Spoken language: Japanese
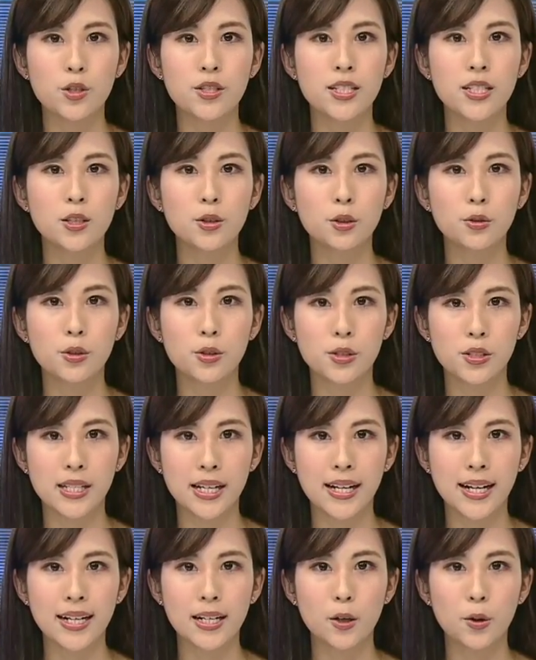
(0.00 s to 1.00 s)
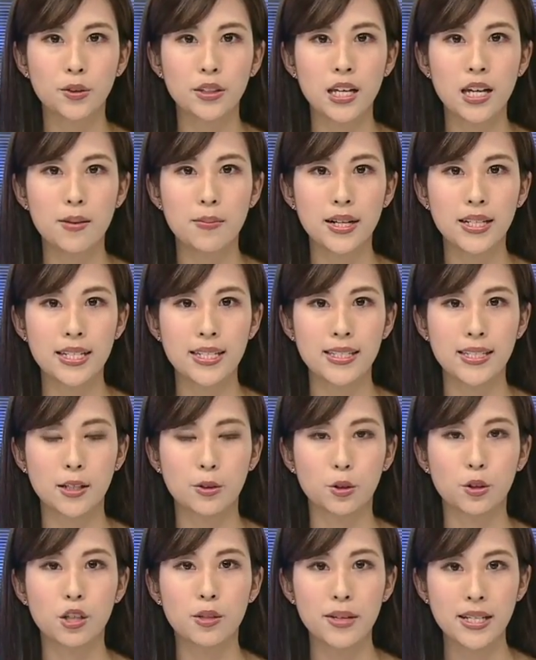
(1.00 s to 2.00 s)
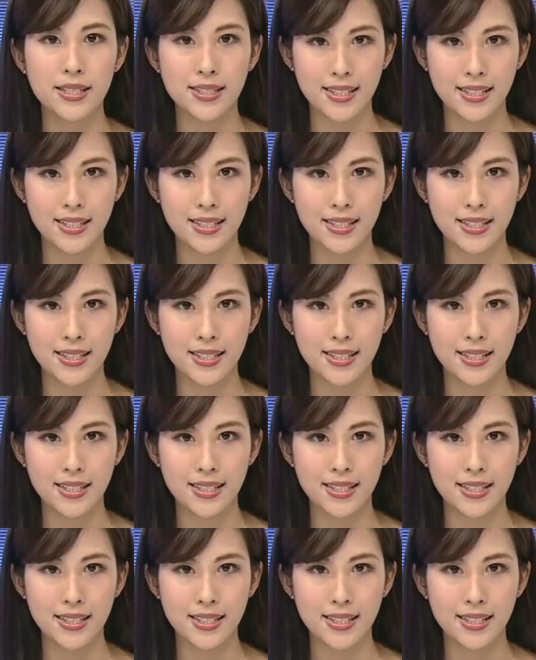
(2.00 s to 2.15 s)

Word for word: 友人とのつながりをテーマにした特